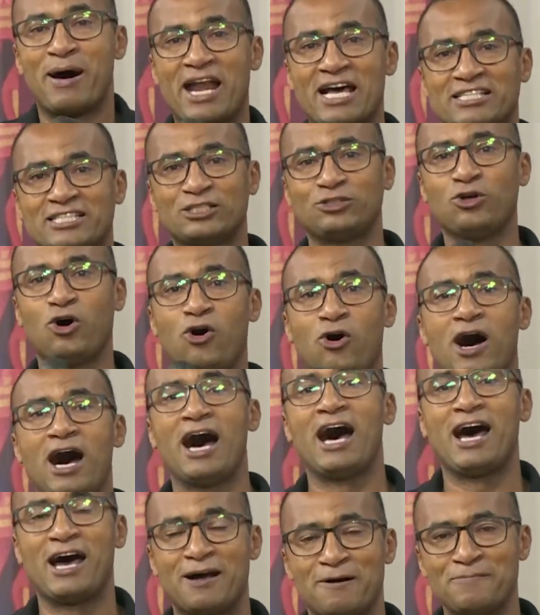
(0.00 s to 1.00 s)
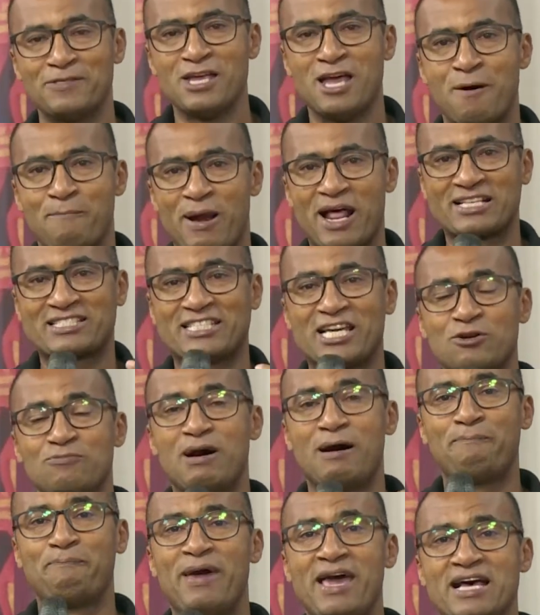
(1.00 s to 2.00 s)
se doar, para ser uma
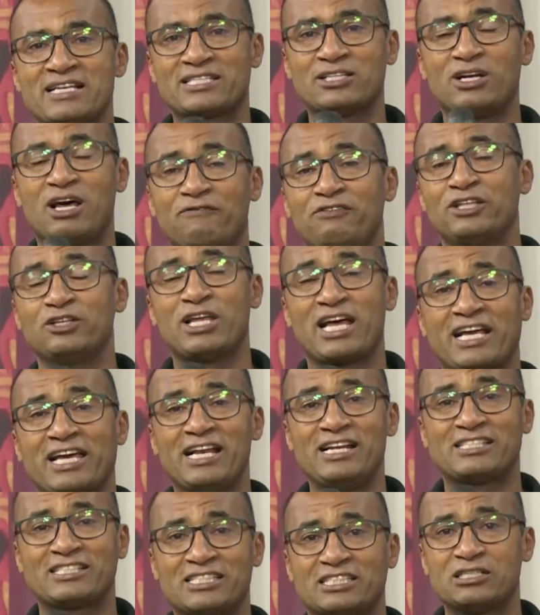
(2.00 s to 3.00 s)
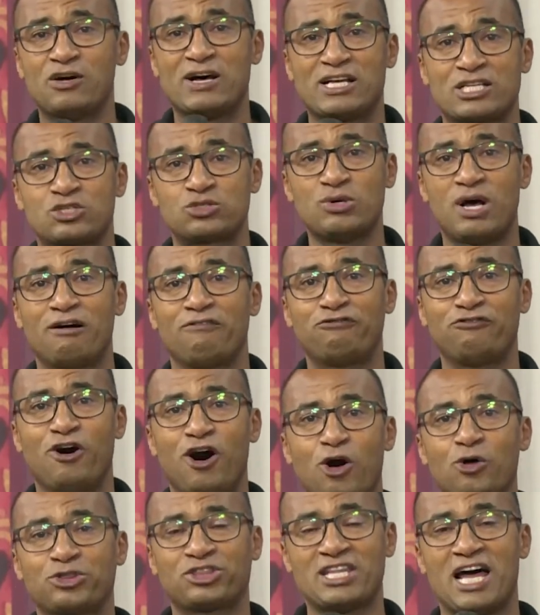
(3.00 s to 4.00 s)
bênção da vida daqueles que estão à sua
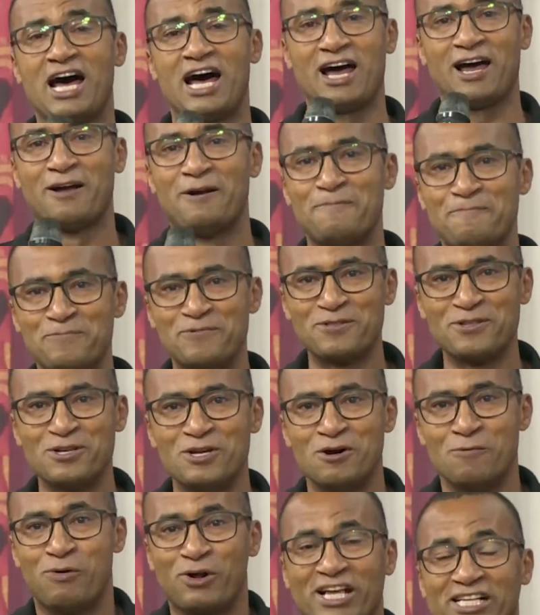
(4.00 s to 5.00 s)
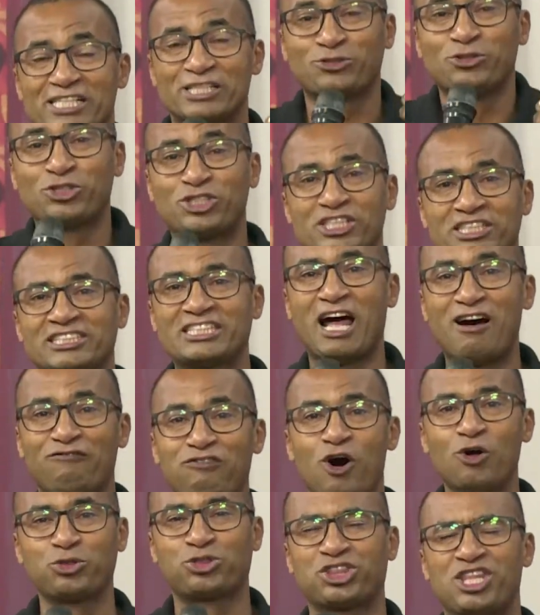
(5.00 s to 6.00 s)
volta. Porque Jesus está
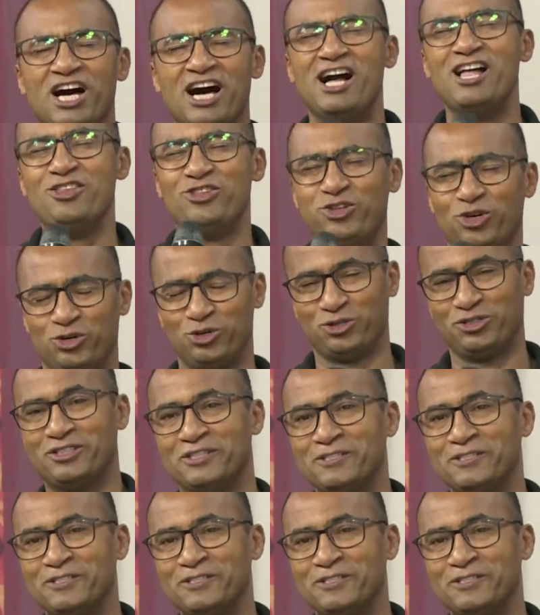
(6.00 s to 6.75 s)
voltando.